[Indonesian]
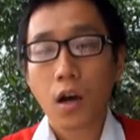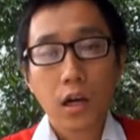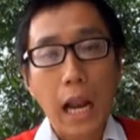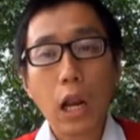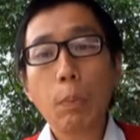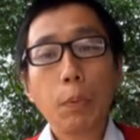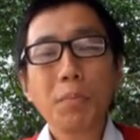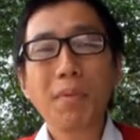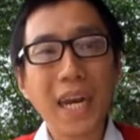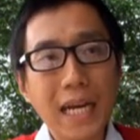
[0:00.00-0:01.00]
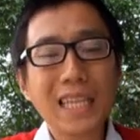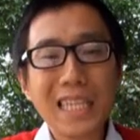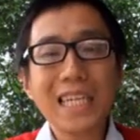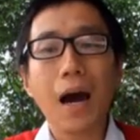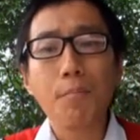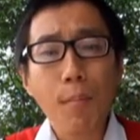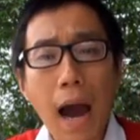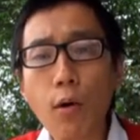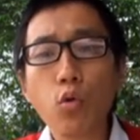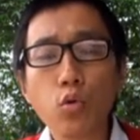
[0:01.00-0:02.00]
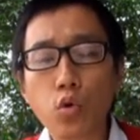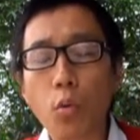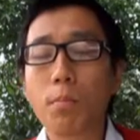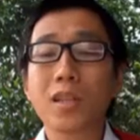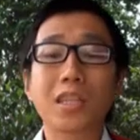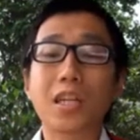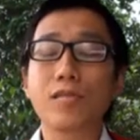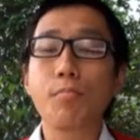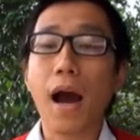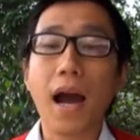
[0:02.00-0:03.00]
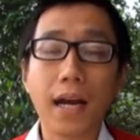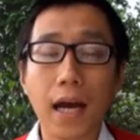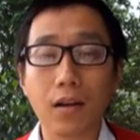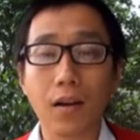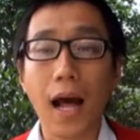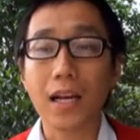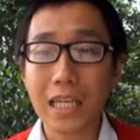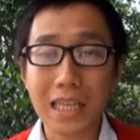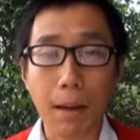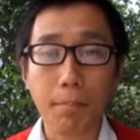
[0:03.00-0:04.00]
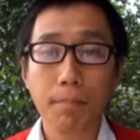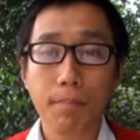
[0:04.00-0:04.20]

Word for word: Kalaupun mereka tidak mau untuk menerjemahkan Alkitab